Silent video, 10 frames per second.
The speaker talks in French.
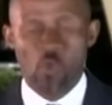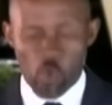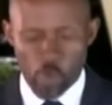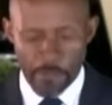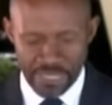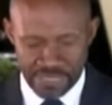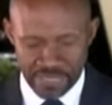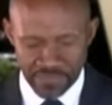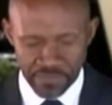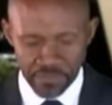ou encore
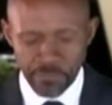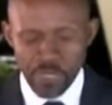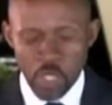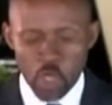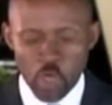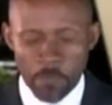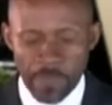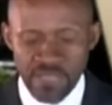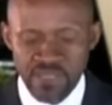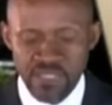passifs. Le
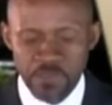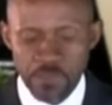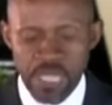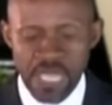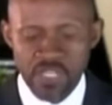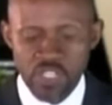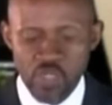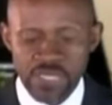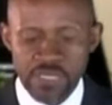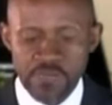principe a
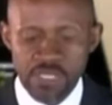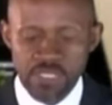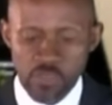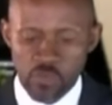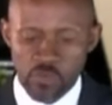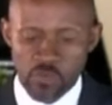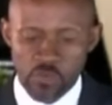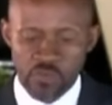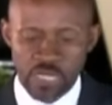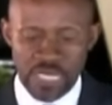déjà été mis en œuvre au
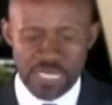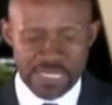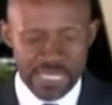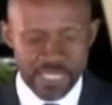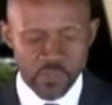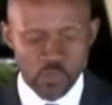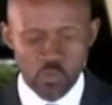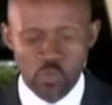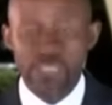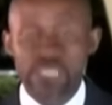niveau de la sélection
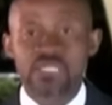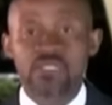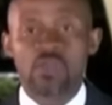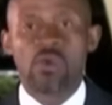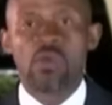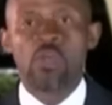du président